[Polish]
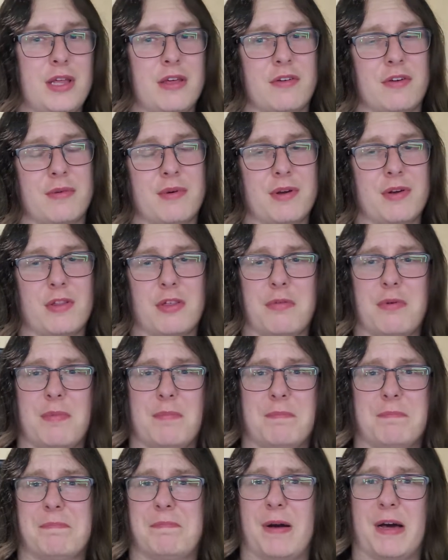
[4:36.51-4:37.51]
Nie wiem, jakoś
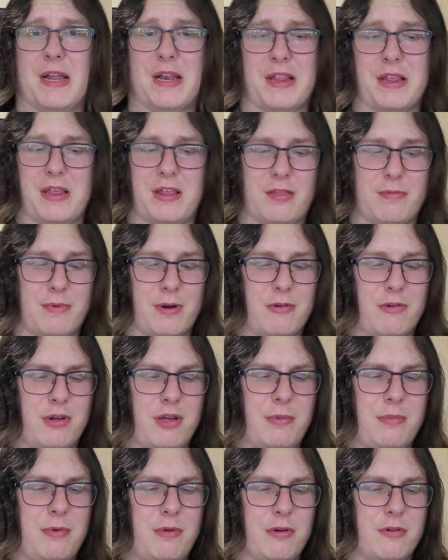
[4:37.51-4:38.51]
mi bardziej
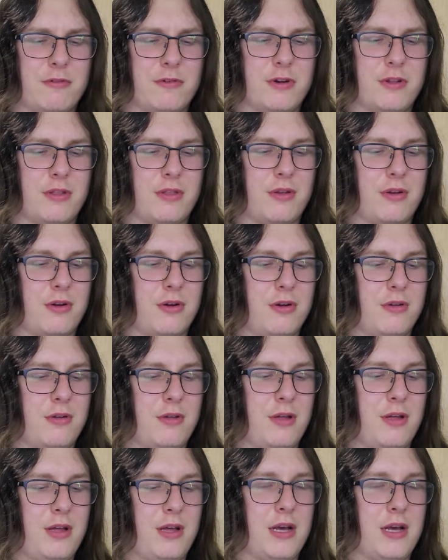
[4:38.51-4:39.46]
smakuje mimo wszystko.